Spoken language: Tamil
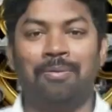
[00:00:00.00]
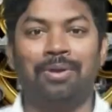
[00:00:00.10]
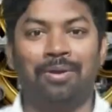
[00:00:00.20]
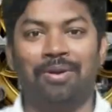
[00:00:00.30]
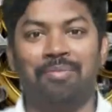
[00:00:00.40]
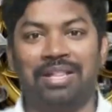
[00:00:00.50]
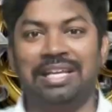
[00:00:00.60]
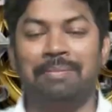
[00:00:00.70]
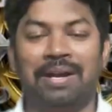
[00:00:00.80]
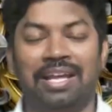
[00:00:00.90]
உங்களை கூட
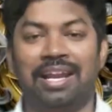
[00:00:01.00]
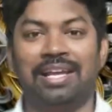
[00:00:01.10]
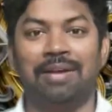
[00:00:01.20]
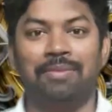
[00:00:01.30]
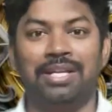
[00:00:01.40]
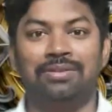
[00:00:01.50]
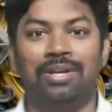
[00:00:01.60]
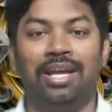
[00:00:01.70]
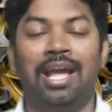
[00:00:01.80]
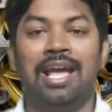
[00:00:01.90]
மதிக்க மாட்டேங்கிறாங்க அப்படின்னு
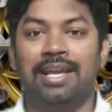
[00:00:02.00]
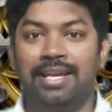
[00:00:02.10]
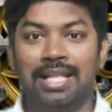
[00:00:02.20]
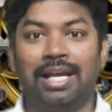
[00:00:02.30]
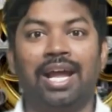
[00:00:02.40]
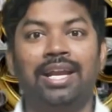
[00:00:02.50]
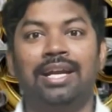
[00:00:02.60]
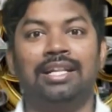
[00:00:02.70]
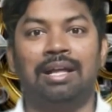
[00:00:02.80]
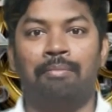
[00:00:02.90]
சொல்லி இதை
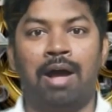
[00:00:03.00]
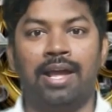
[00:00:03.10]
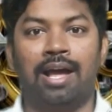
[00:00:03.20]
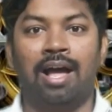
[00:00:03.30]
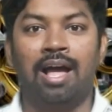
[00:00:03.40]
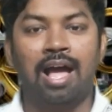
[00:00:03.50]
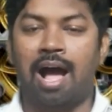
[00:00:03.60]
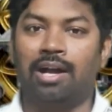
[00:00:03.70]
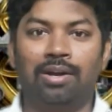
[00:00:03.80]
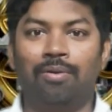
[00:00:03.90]
கேட்டுக்கிட்டு இருந்த மாயா
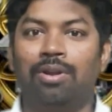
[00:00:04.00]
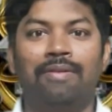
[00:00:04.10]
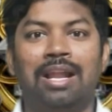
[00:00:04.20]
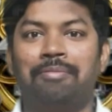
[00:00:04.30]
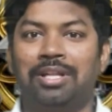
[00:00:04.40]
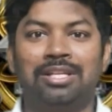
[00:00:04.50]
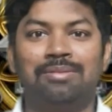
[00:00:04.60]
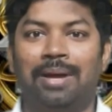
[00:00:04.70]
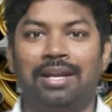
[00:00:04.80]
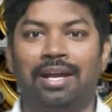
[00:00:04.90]
அங்கே ஒரு வேலை
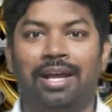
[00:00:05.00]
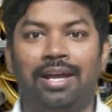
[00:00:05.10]
பார்த்துச்சு பாருங்க